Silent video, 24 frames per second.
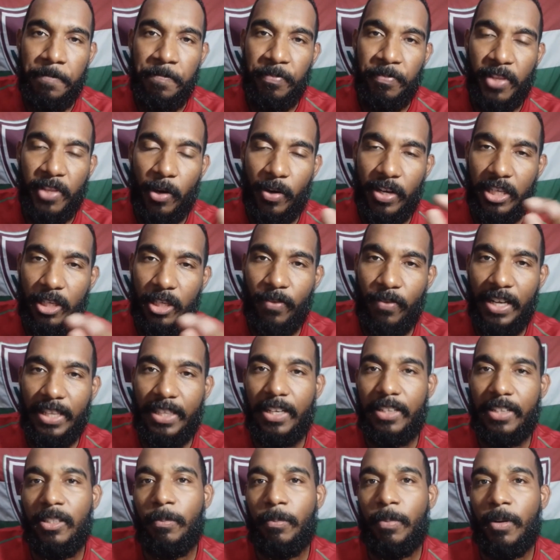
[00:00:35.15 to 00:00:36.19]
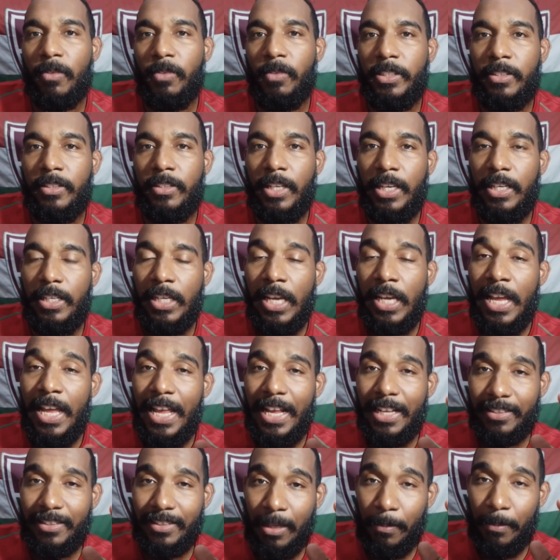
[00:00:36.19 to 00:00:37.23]
Então a gente vai trazer para vocês
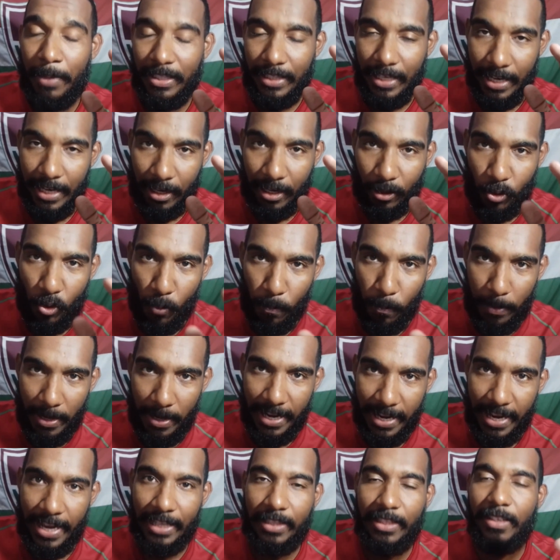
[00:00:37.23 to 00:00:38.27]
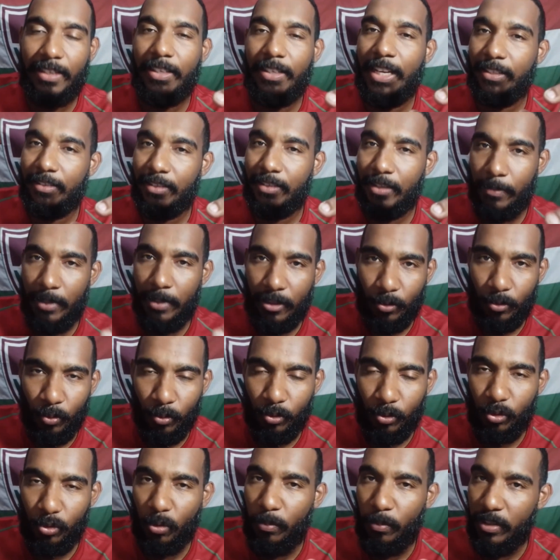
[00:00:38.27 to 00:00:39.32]
essa matéria completa. Quer saber de tudo
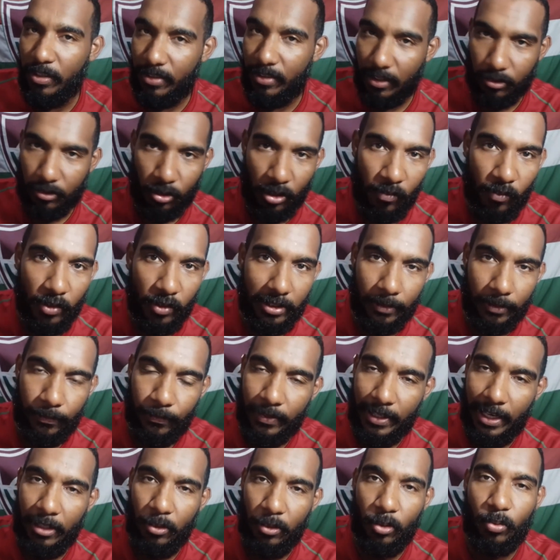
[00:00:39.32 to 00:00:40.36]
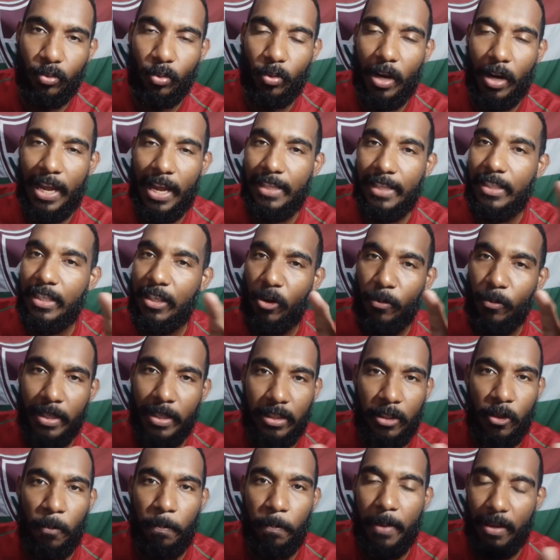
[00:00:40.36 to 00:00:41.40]
sobre isso? É só você ficar aí do outro lado e não
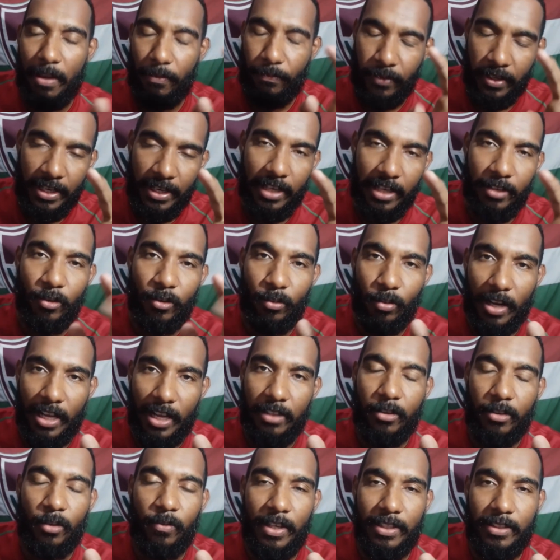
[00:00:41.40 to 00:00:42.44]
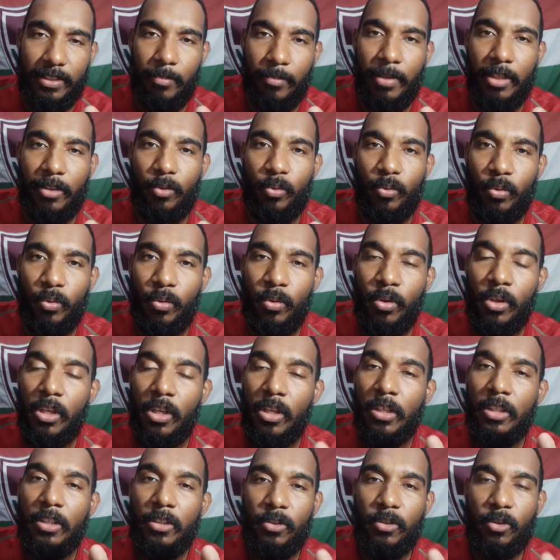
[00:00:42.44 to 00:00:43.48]
meter o pé. Fica aí do outro lado que tu vai saber tudo
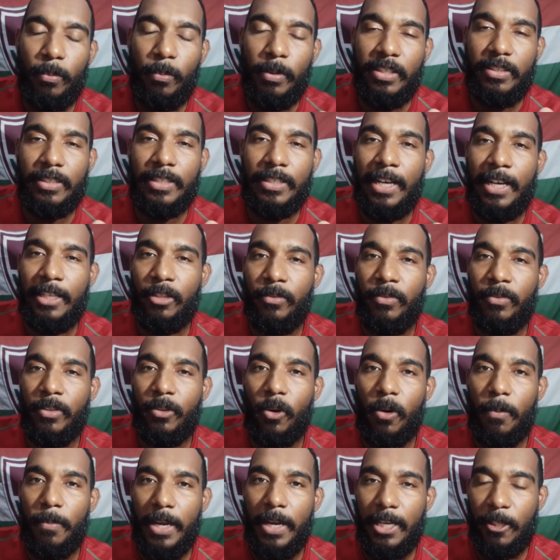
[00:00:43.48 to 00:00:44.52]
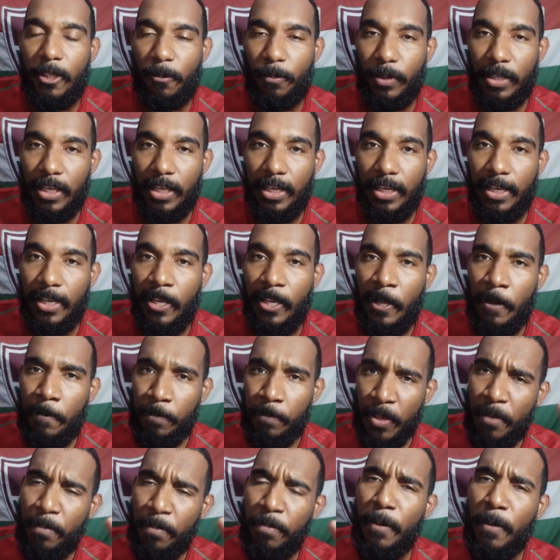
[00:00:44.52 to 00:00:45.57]
sobre esse caso Vitor Mendes, porque
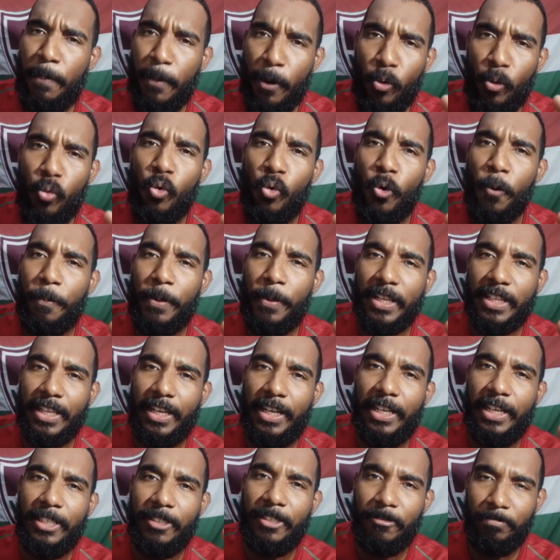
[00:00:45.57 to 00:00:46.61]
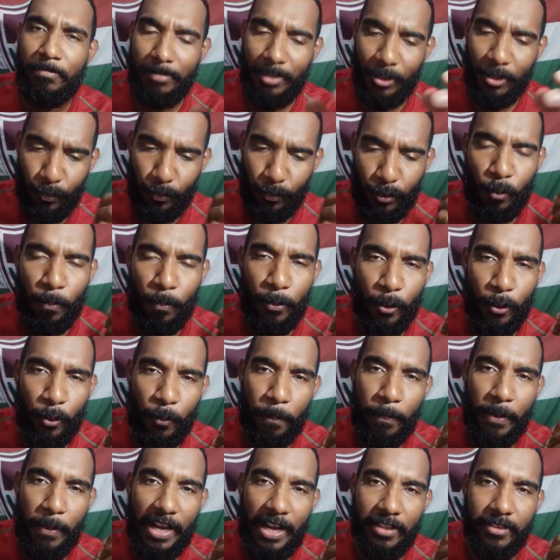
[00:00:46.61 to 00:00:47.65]
me preocupa, tá? Eu fico
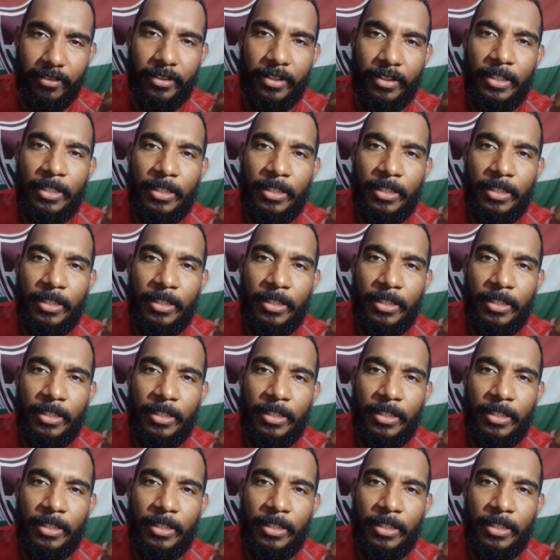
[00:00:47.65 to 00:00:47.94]
preocupado.